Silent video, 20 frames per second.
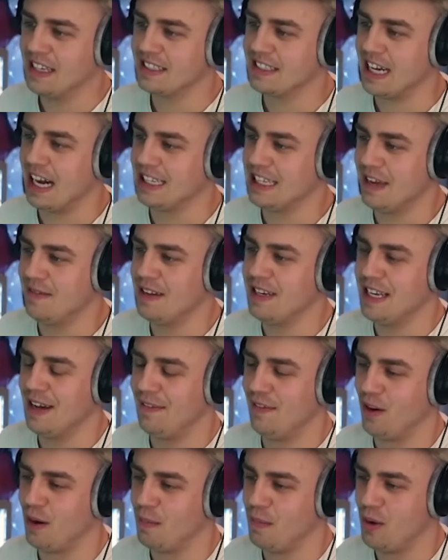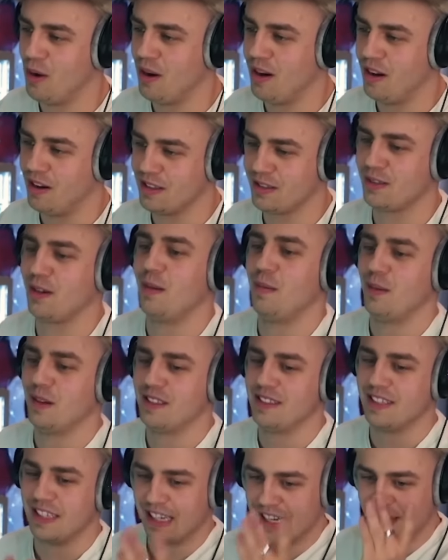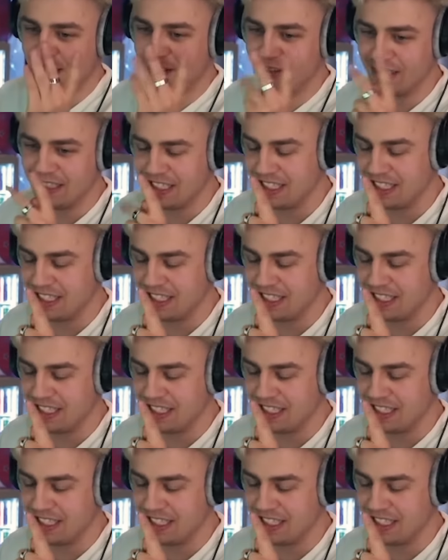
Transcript: ah, Cutter, wenn der Vlog morgen rauskommen muss. Ja, holy Musst du